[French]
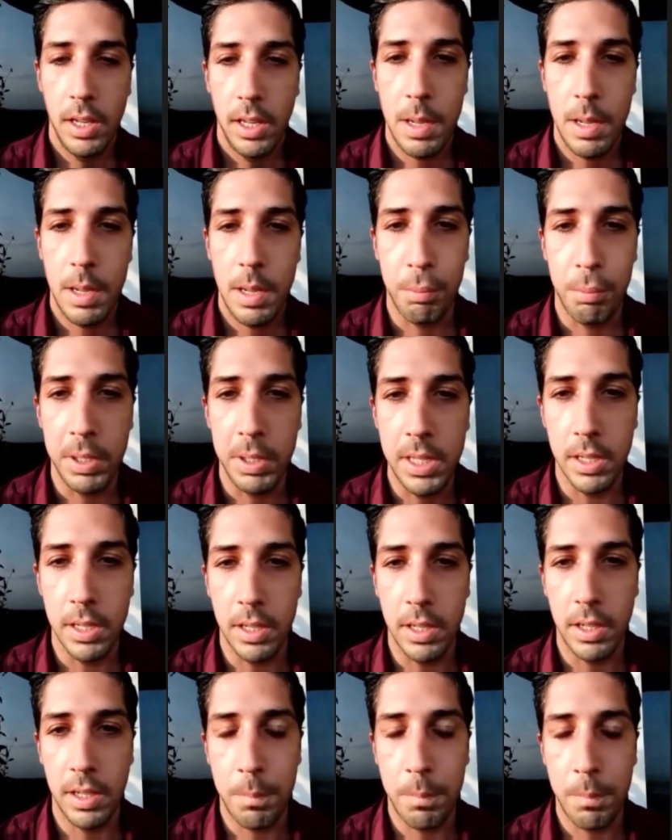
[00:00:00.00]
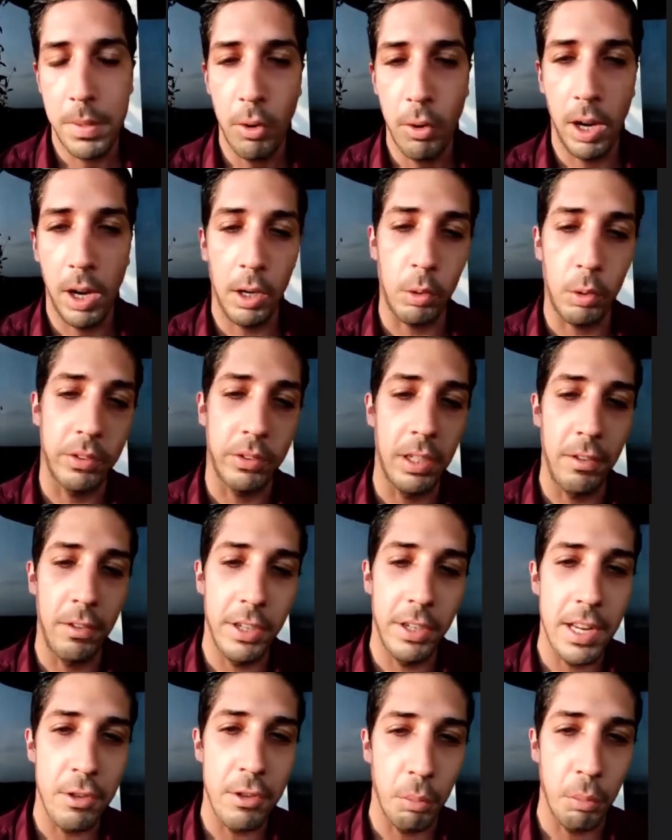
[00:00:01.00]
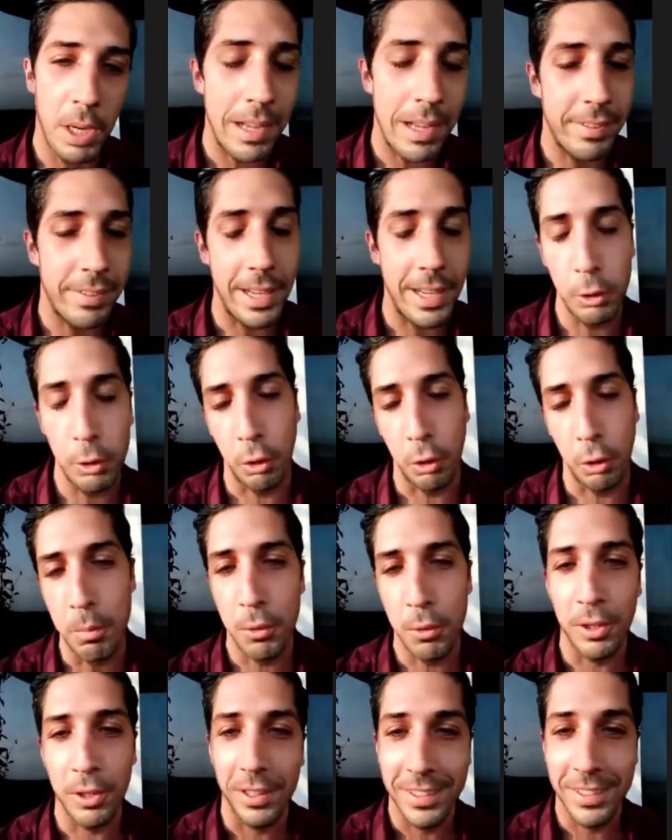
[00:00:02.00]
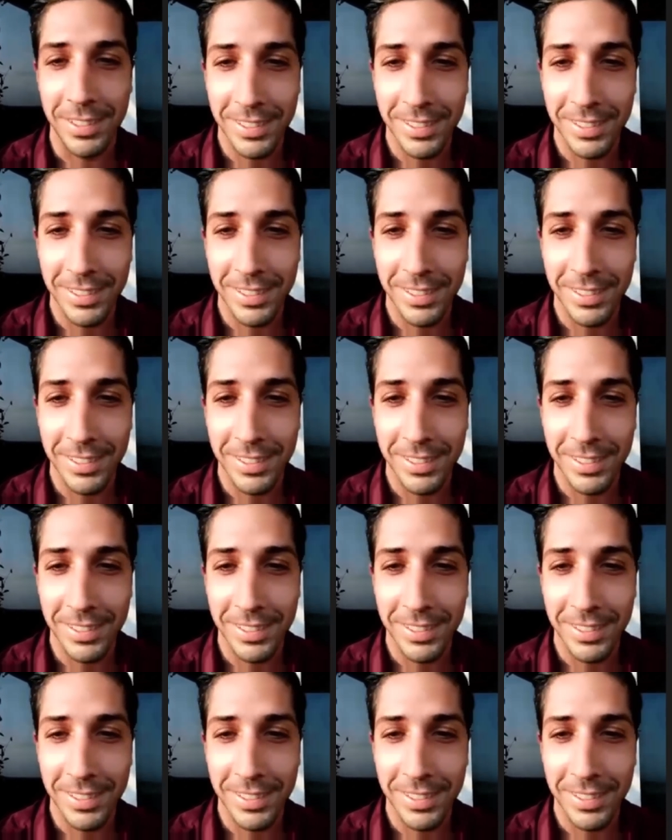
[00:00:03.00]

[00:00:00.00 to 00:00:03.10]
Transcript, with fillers: Et puis, euh, puis voilà, quoi, c'est le Venezuela, c'est un autre mot.